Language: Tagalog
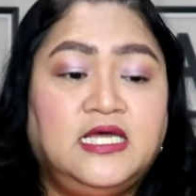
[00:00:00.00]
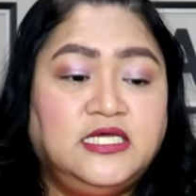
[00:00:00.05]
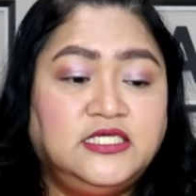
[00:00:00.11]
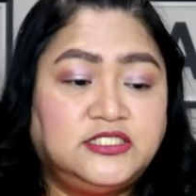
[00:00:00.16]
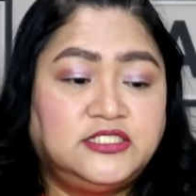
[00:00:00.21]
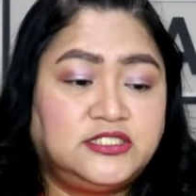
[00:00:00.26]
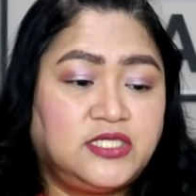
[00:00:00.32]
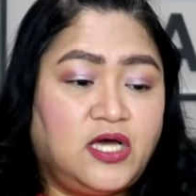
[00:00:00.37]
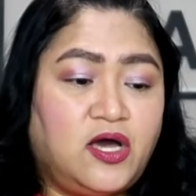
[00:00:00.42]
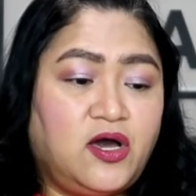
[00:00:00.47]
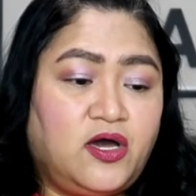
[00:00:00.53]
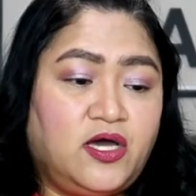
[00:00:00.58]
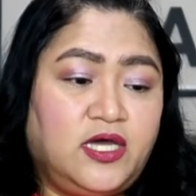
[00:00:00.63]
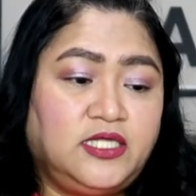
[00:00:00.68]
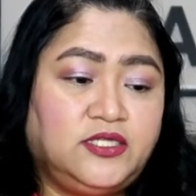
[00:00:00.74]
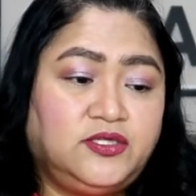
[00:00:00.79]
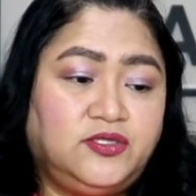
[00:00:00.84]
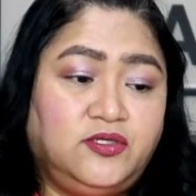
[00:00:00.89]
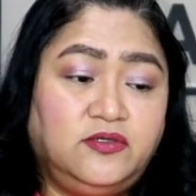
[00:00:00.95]
So,
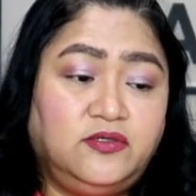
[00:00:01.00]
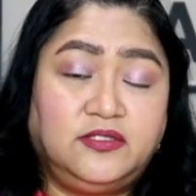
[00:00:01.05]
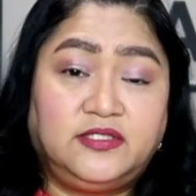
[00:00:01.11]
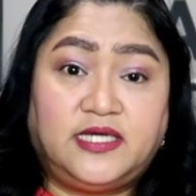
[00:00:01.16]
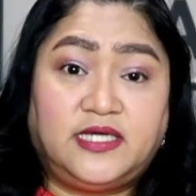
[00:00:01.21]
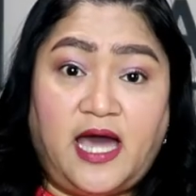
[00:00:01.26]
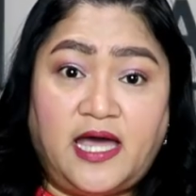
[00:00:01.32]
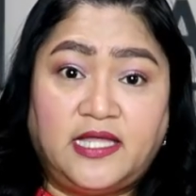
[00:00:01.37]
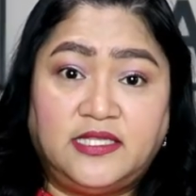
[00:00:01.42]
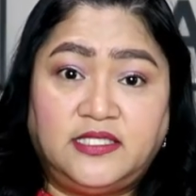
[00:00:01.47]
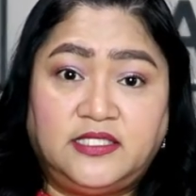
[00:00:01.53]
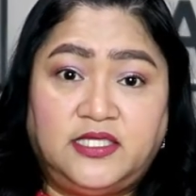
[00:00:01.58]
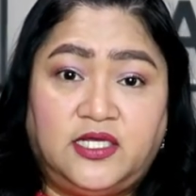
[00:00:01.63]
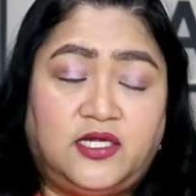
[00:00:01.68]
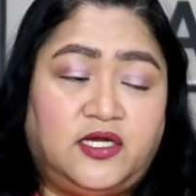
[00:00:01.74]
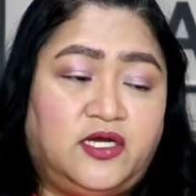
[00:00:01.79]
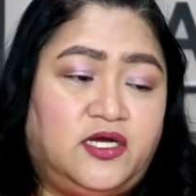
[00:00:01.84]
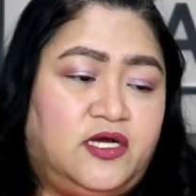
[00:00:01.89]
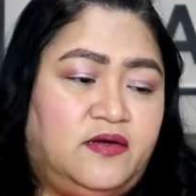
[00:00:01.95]
itong
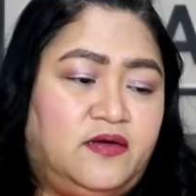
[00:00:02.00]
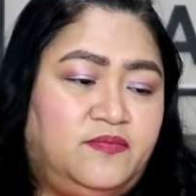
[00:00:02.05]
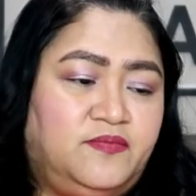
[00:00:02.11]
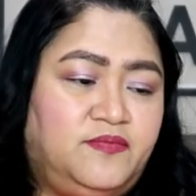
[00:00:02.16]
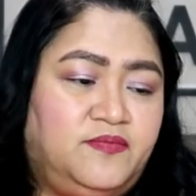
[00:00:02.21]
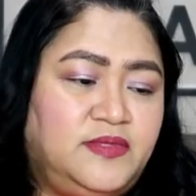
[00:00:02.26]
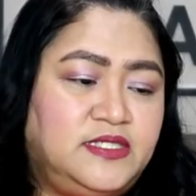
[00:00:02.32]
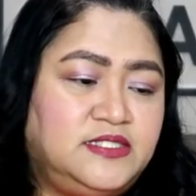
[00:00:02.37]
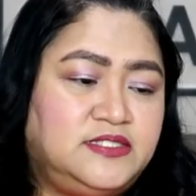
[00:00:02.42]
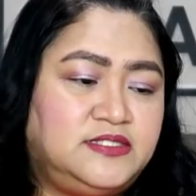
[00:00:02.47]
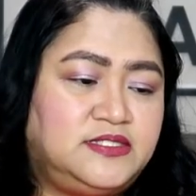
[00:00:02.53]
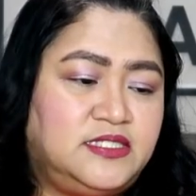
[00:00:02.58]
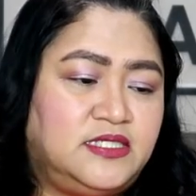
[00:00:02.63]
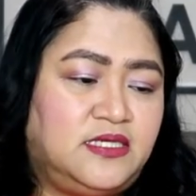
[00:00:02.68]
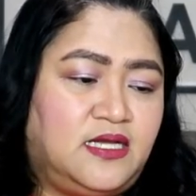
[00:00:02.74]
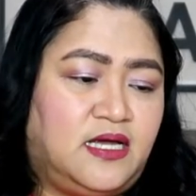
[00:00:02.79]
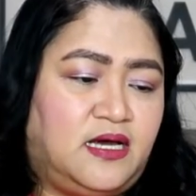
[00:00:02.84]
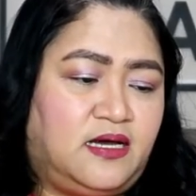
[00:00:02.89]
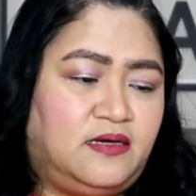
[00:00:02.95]
Garnier
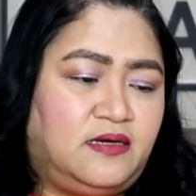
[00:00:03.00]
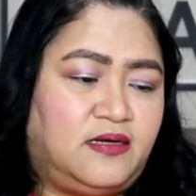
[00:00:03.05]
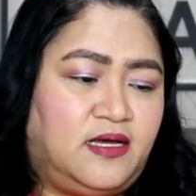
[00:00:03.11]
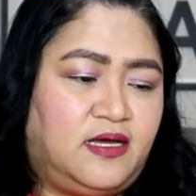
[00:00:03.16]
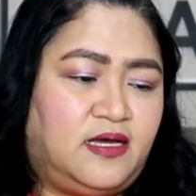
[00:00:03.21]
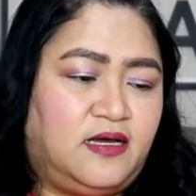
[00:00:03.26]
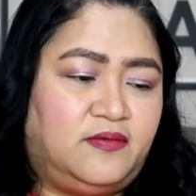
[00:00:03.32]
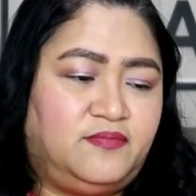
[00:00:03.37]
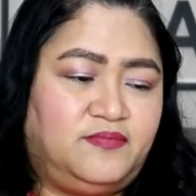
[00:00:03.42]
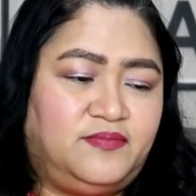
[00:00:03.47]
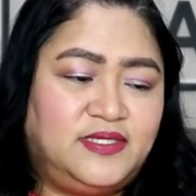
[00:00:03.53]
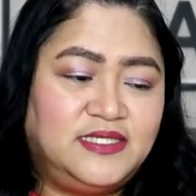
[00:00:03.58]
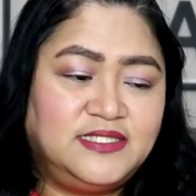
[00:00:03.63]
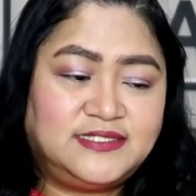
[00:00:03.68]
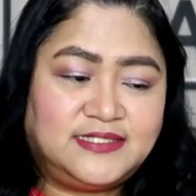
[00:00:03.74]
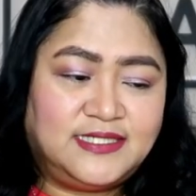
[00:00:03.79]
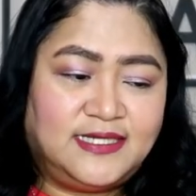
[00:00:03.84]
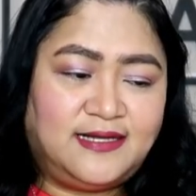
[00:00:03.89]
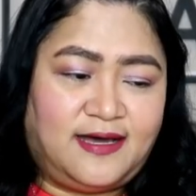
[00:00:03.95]
Micellar, uh,
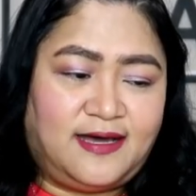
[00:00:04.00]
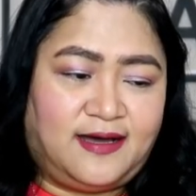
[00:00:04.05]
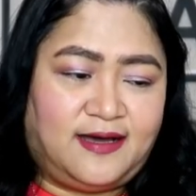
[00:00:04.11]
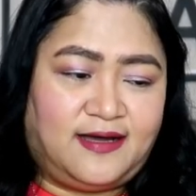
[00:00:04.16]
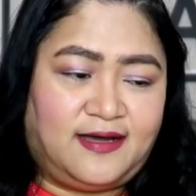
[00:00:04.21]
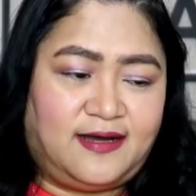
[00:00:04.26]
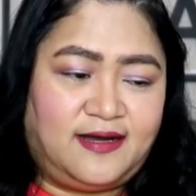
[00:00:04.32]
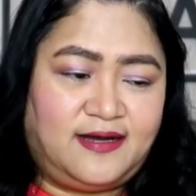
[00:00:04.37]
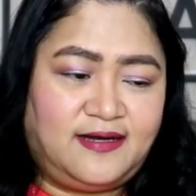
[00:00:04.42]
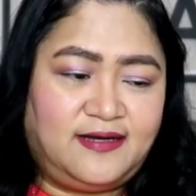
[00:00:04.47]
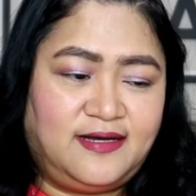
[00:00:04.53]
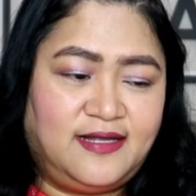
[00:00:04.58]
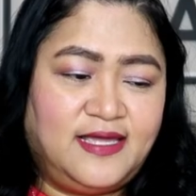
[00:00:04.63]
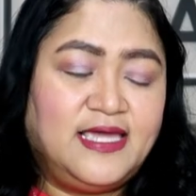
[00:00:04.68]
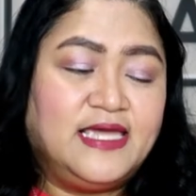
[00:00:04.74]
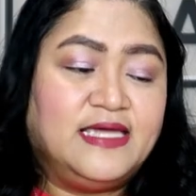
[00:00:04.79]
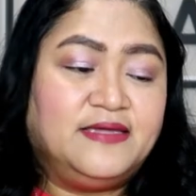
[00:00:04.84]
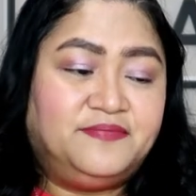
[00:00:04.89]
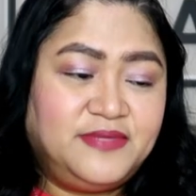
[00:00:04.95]
Micellar,
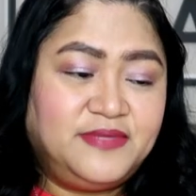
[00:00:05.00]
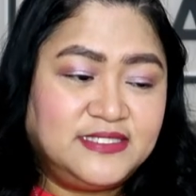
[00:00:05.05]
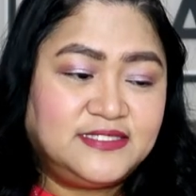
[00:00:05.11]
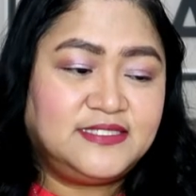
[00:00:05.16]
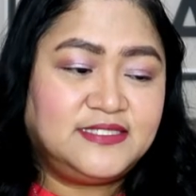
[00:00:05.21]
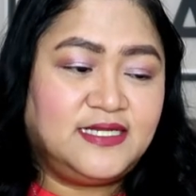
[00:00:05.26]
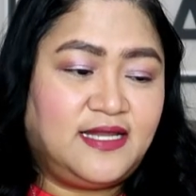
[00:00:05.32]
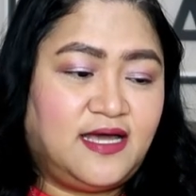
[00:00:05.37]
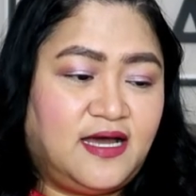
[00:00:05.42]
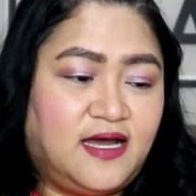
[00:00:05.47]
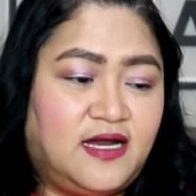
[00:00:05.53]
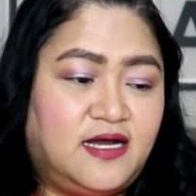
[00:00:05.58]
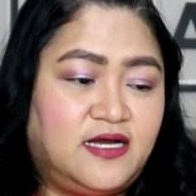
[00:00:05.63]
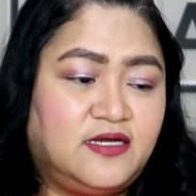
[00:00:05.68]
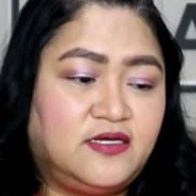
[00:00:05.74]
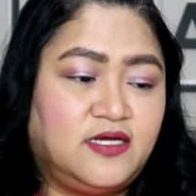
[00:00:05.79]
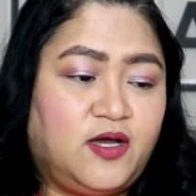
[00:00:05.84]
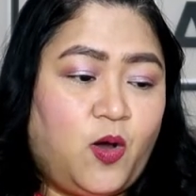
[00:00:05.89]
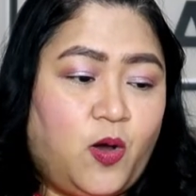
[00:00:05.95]

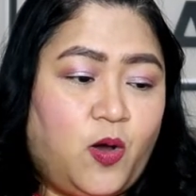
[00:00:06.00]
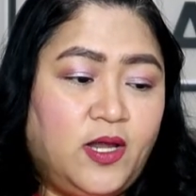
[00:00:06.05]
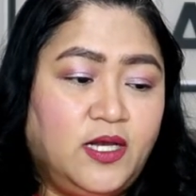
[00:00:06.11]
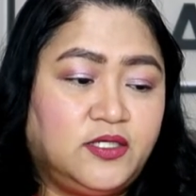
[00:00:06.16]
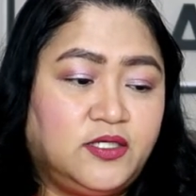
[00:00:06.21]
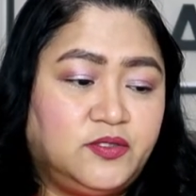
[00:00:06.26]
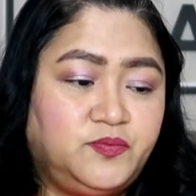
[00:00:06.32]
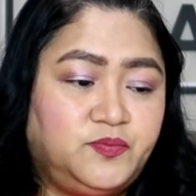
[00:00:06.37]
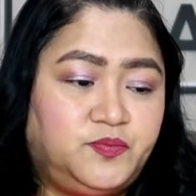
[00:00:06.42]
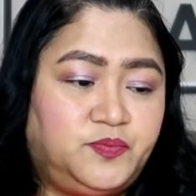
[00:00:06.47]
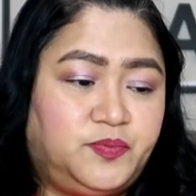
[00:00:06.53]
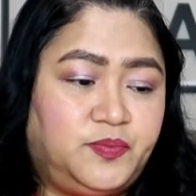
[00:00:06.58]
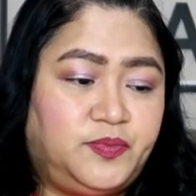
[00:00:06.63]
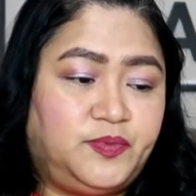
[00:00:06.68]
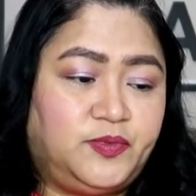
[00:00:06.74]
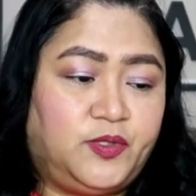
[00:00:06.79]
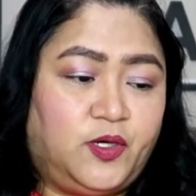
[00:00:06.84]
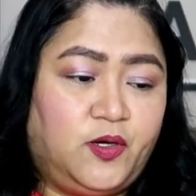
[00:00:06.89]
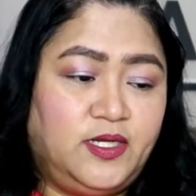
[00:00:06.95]
Micellar Oil,
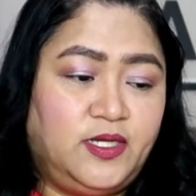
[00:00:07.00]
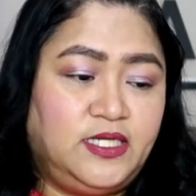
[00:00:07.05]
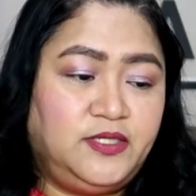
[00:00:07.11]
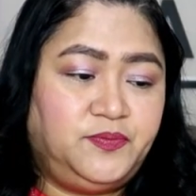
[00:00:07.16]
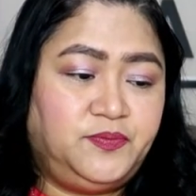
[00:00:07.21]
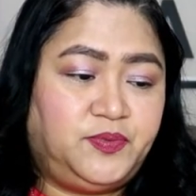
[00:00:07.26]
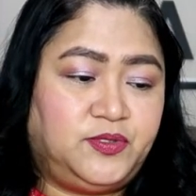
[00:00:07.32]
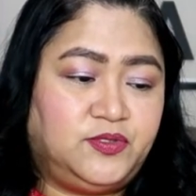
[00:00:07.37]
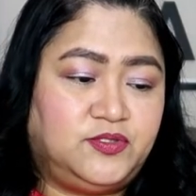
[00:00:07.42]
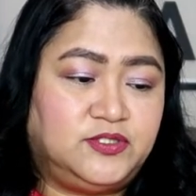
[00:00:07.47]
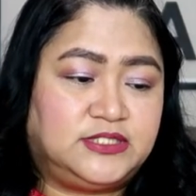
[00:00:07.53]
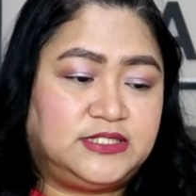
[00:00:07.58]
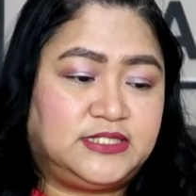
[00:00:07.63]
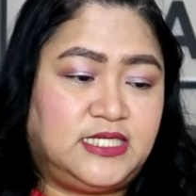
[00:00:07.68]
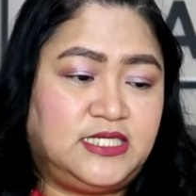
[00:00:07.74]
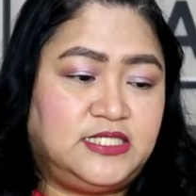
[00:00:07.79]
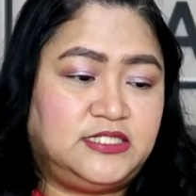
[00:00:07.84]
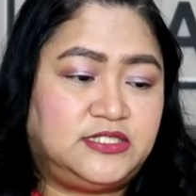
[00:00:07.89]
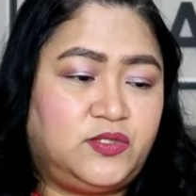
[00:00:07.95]
Oil Infused
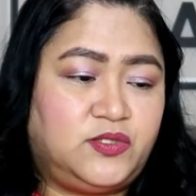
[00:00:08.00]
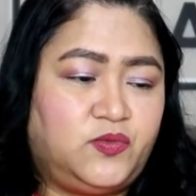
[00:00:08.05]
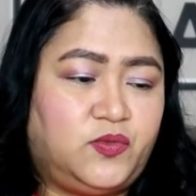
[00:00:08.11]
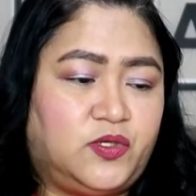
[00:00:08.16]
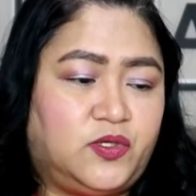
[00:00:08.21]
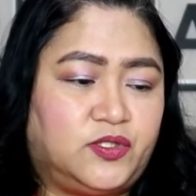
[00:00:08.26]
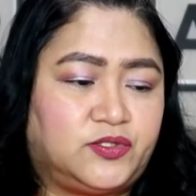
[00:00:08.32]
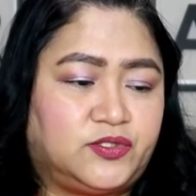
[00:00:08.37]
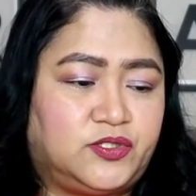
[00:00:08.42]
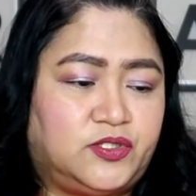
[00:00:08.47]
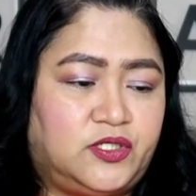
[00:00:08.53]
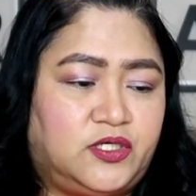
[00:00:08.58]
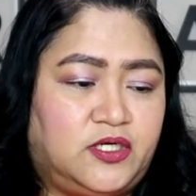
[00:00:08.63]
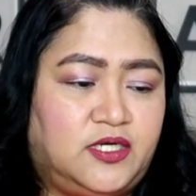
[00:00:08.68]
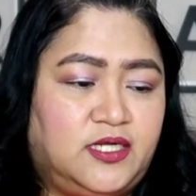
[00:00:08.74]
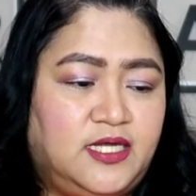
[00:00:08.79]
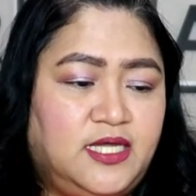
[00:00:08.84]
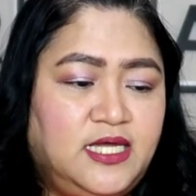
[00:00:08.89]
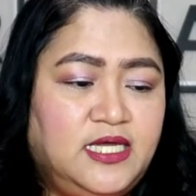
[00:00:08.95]
Cleansing
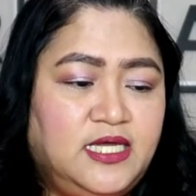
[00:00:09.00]
Water.